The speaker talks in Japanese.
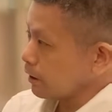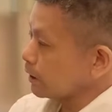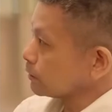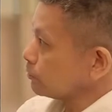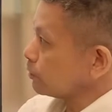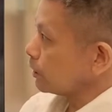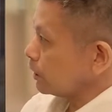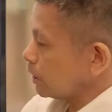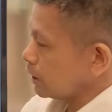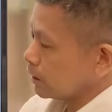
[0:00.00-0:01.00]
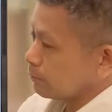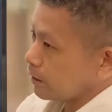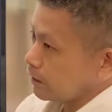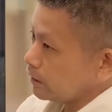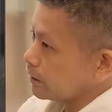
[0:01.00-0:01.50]
あった時に、まあ、
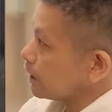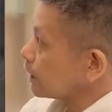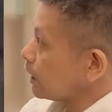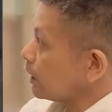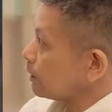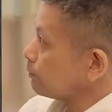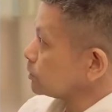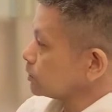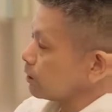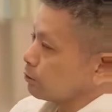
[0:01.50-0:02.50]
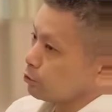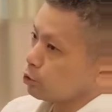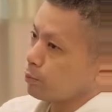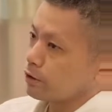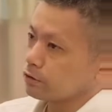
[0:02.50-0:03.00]
リーダーが間違いを
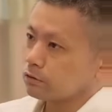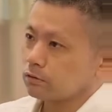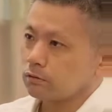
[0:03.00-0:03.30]
認める、